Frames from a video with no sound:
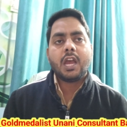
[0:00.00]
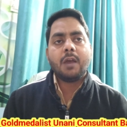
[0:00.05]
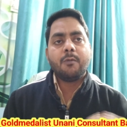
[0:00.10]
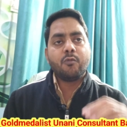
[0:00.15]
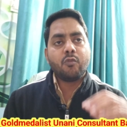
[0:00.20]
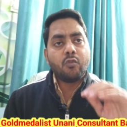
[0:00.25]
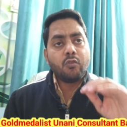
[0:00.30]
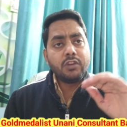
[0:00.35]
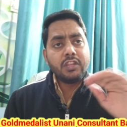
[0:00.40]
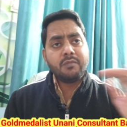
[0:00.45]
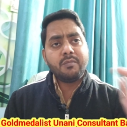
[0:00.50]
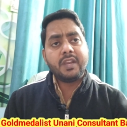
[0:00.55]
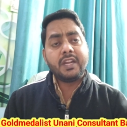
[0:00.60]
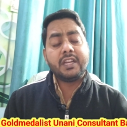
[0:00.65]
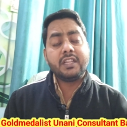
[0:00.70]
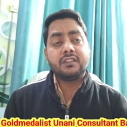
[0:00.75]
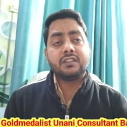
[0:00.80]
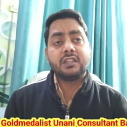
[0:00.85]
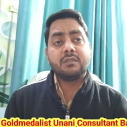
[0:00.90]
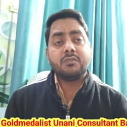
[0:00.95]
अब उन्हीं
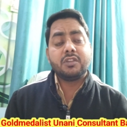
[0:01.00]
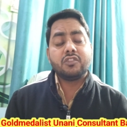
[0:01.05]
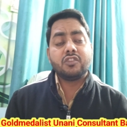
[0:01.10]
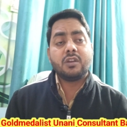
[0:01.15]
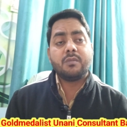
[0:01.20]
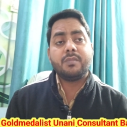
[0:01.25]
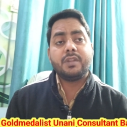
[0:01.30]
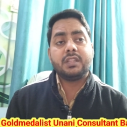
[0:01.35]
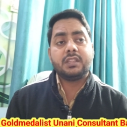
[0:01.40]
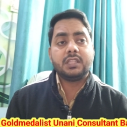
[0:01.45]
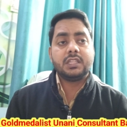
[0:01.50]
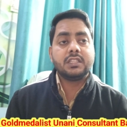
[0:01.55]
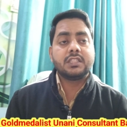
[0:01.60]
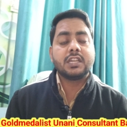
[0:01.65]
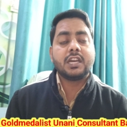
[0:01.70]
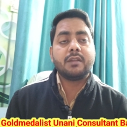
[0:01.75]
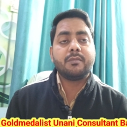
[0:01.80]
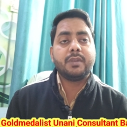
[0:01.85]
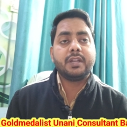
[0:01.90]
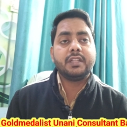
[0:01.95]
मेडिसिन में जो हमने तीन
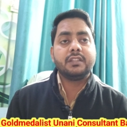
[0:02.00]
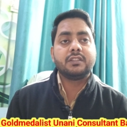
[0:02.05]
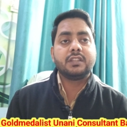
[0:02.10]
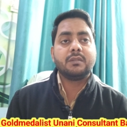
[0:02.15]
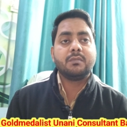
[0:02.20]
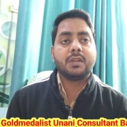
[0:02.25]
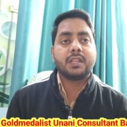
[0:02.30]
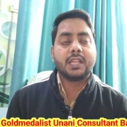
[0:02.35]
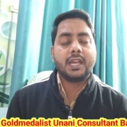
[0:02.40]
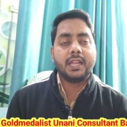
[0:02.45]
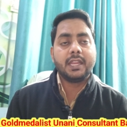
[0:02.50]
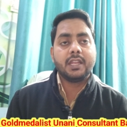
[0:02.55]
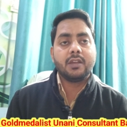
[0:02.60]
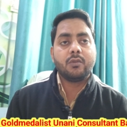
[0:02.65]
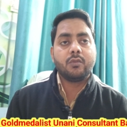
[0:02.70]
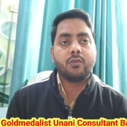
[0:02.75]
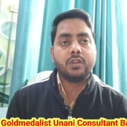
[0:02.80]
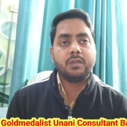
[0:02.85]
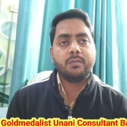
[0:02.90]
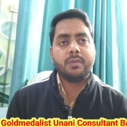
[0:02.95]
चार मेडिसिन बताई हैं
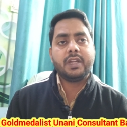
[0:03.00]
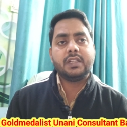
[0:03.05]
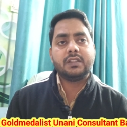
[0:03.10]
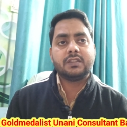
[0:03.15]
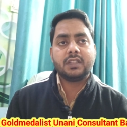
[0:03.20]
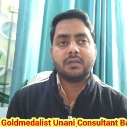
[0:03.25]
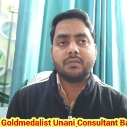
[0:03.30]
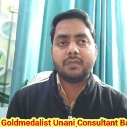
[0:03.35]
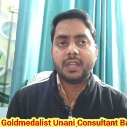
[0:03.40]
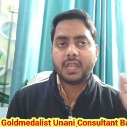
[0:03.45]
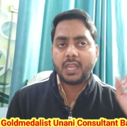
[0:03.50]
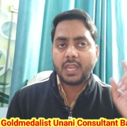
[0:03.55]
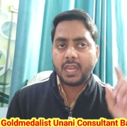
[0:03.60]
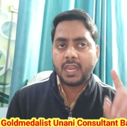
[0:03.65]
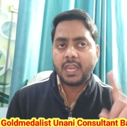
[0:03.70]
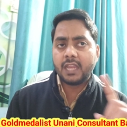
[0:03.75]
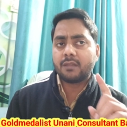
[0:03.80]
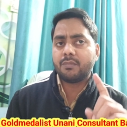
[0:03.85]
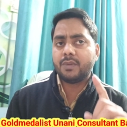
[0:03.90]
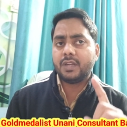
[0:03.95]
उन्हीं मेडिसिन में
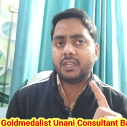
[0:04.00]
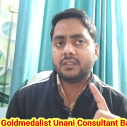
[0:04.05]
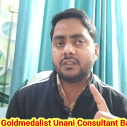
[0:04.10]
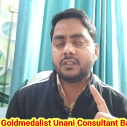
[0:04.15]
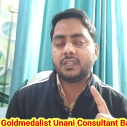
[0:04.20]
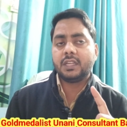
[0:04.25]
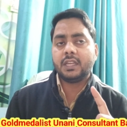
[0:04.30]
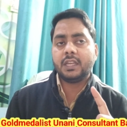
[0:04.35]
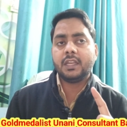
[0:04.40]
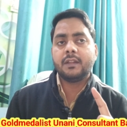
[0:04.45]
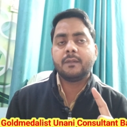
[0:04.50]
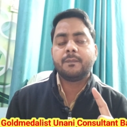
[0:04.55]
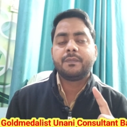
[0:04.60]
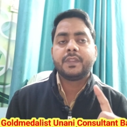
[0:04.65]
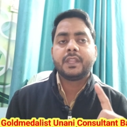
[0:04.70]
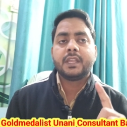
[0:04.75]
एक मेडिसिन है